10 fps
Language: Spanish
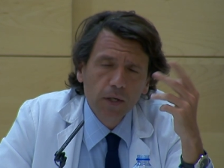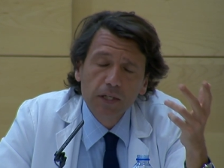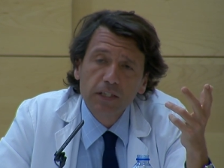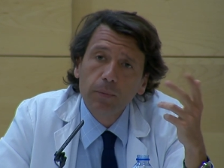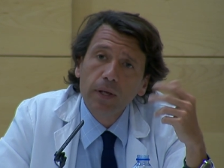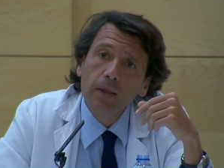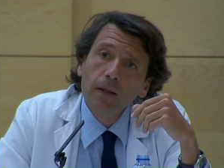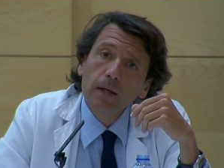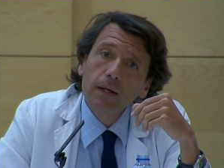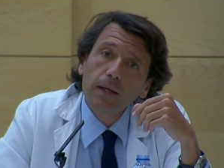y se ve
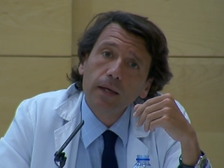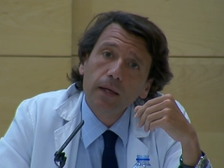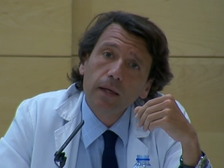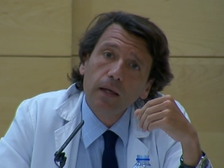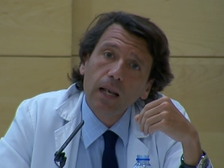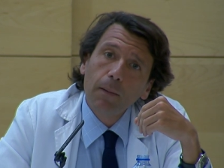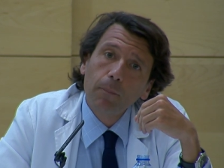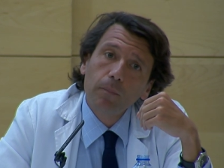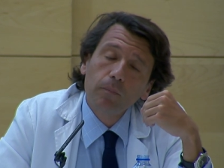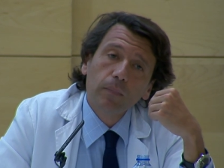que eh,
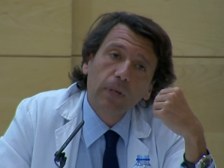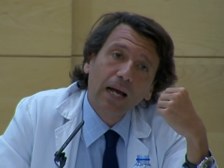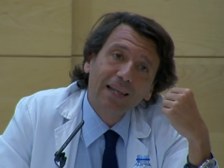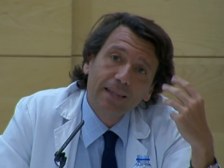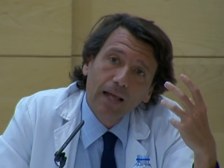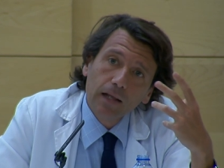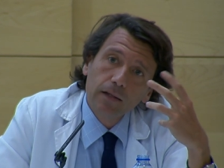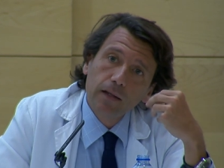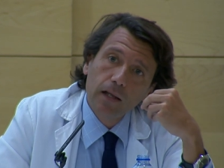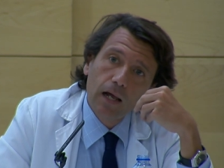la mm, calidad
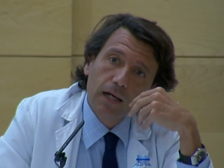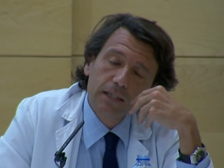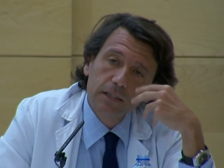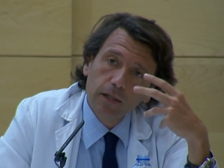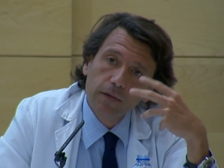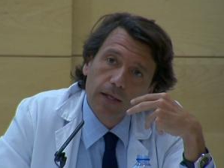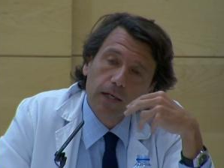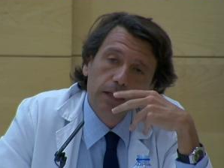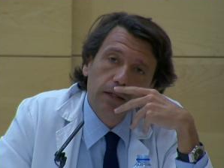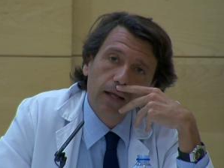de la asistencia
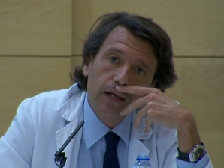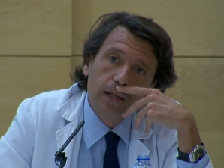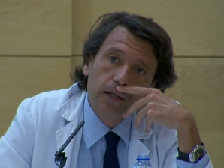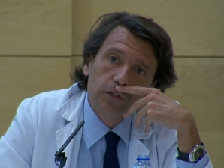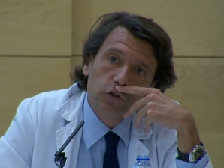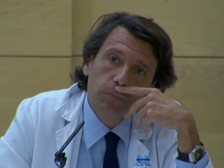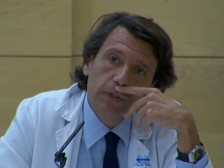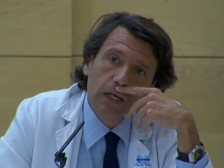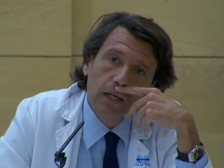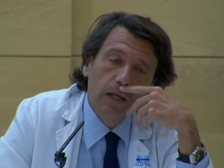que se da en este
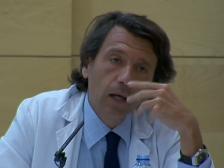hospital